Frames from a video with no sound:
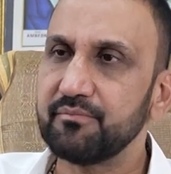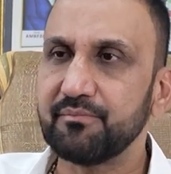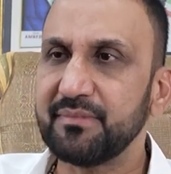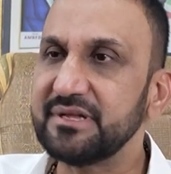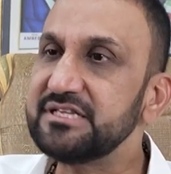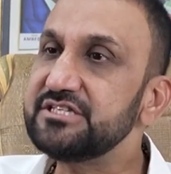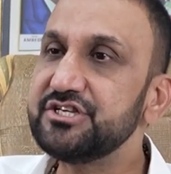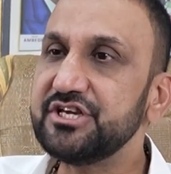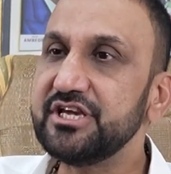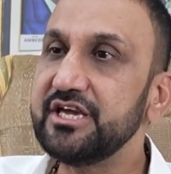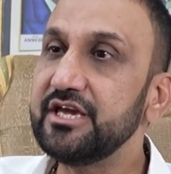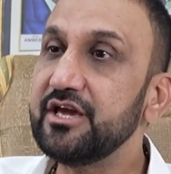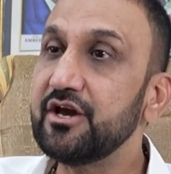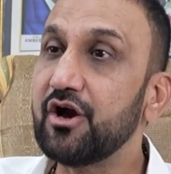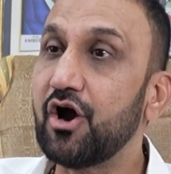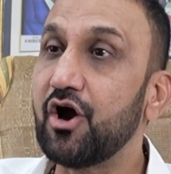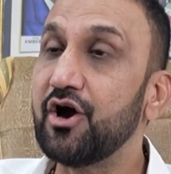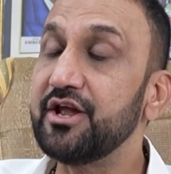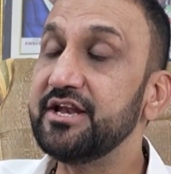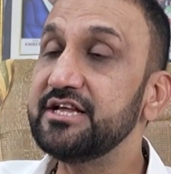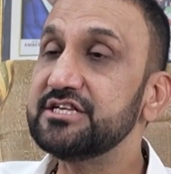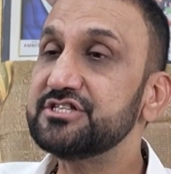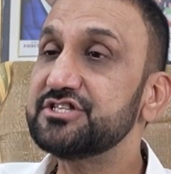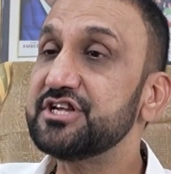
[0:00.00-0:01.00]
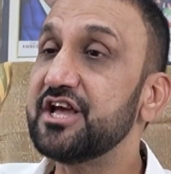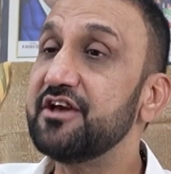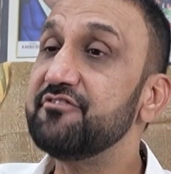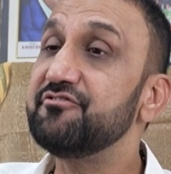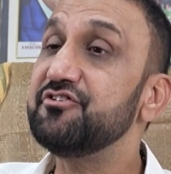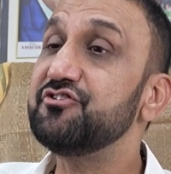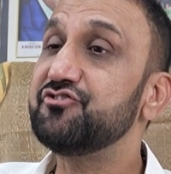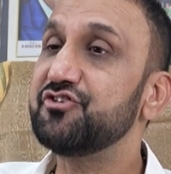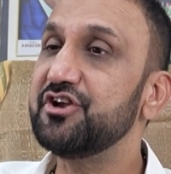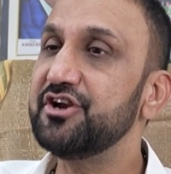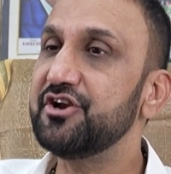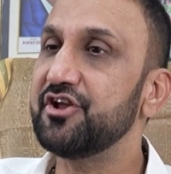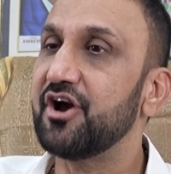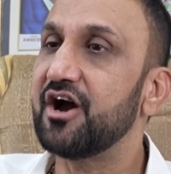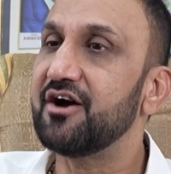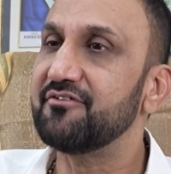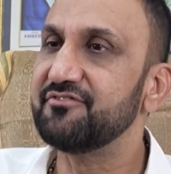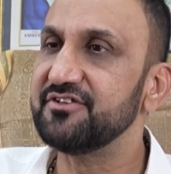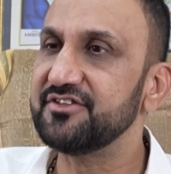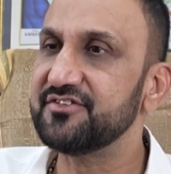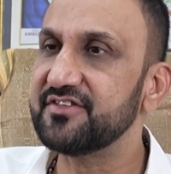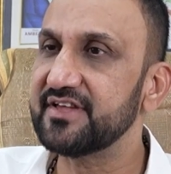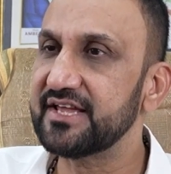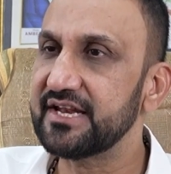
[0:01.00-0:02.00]
మంచి ఆనెస్ట్ ఎఫిషియంట్
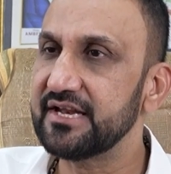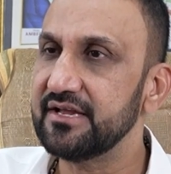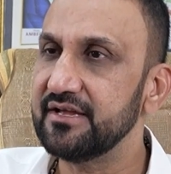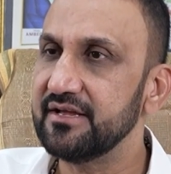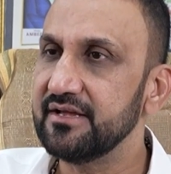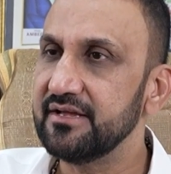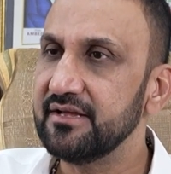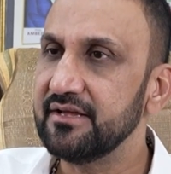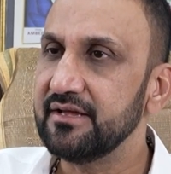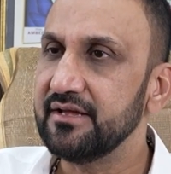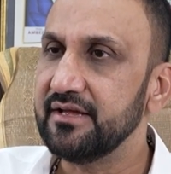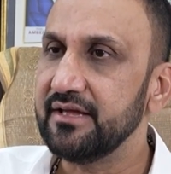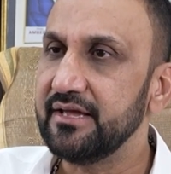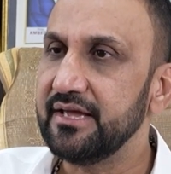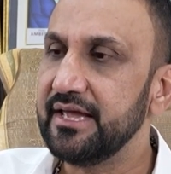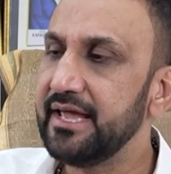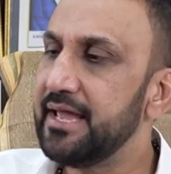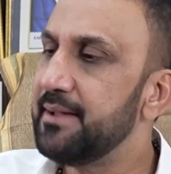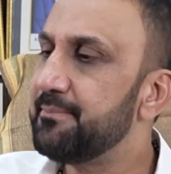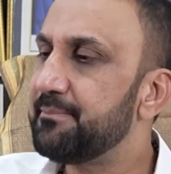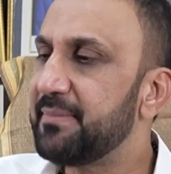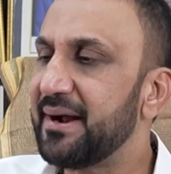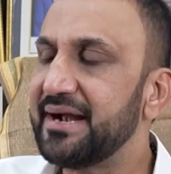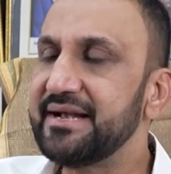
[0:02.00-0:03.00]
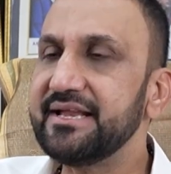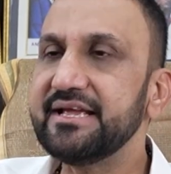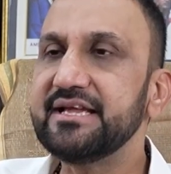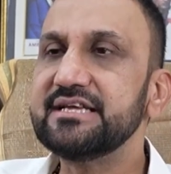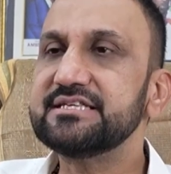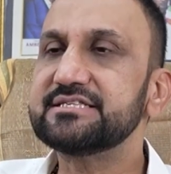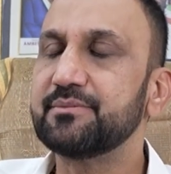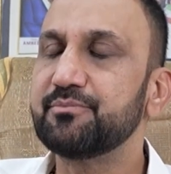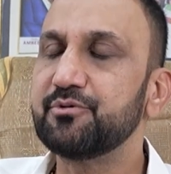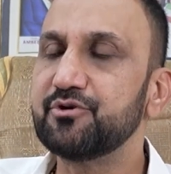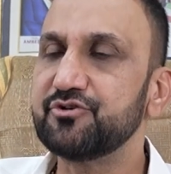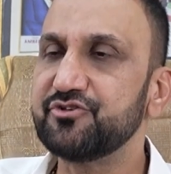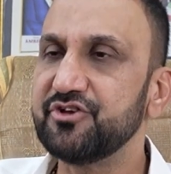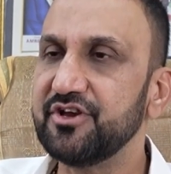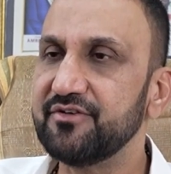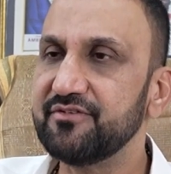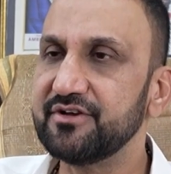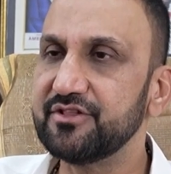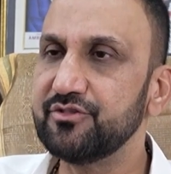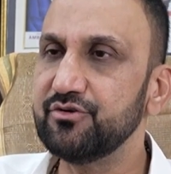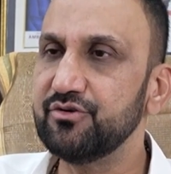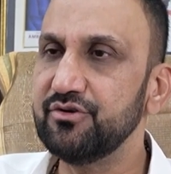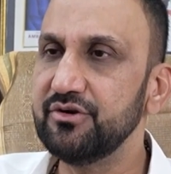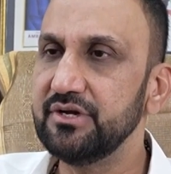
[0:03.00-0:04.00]
ఆఫీసర్ ఏ పార్టీకి సపోర్ట్
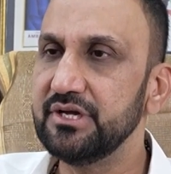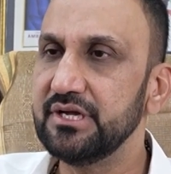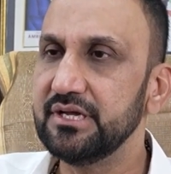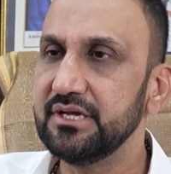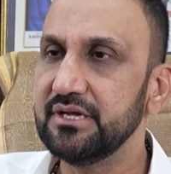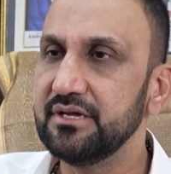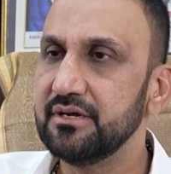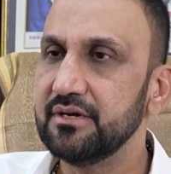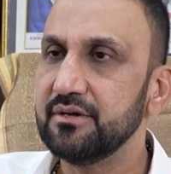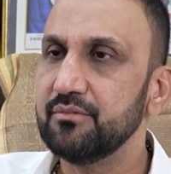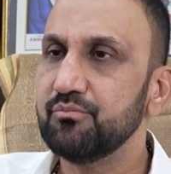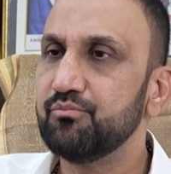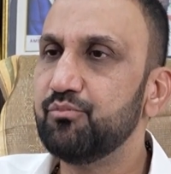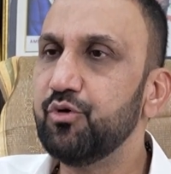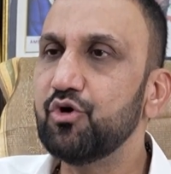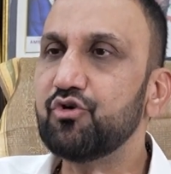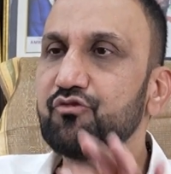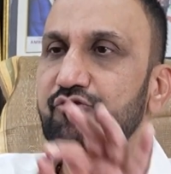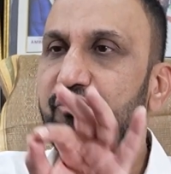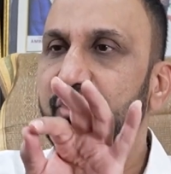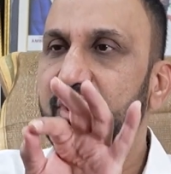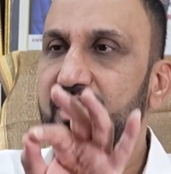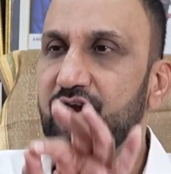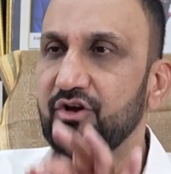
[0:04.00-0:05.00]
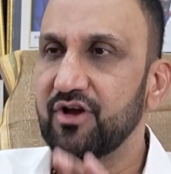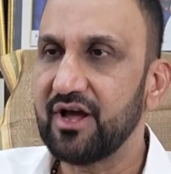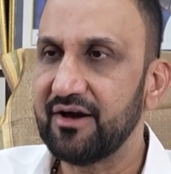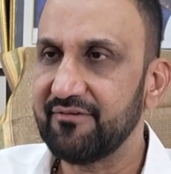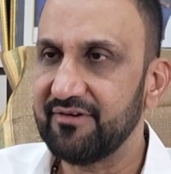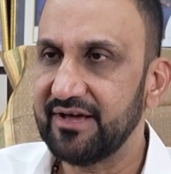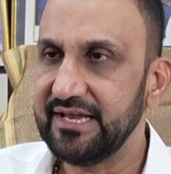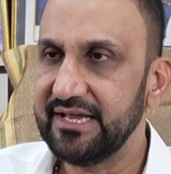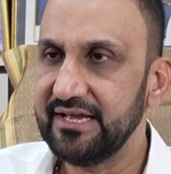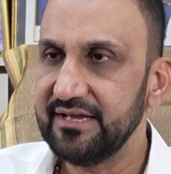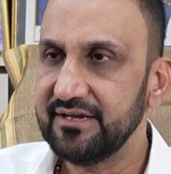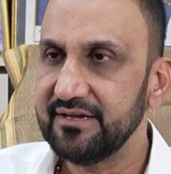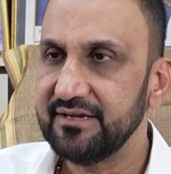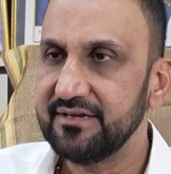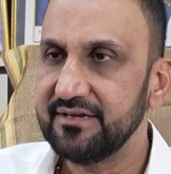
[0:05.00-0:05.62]
చేయవద్దు బుక్ ఫాలో కావాలి